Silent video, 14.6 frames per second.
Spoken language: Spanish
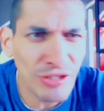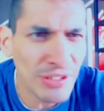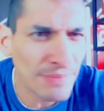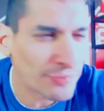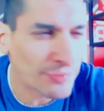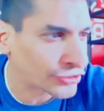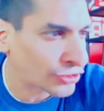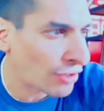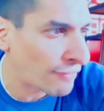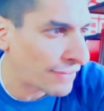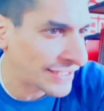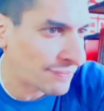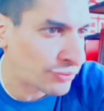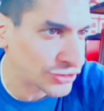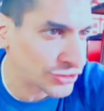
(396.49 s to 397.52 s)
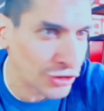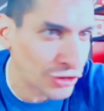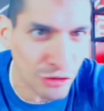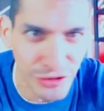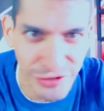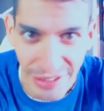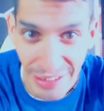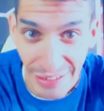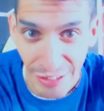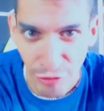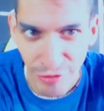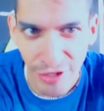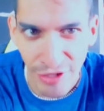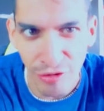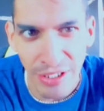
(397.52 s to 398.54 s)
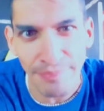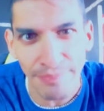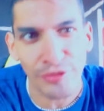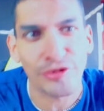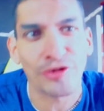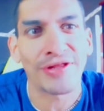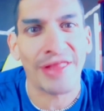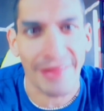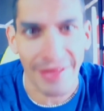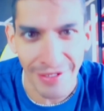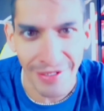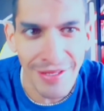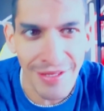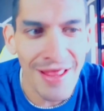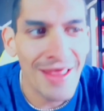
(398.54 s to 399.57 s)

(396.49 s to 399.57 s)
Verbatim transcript: No le importó haberse puesto en contra de Claudia, no le importó nada.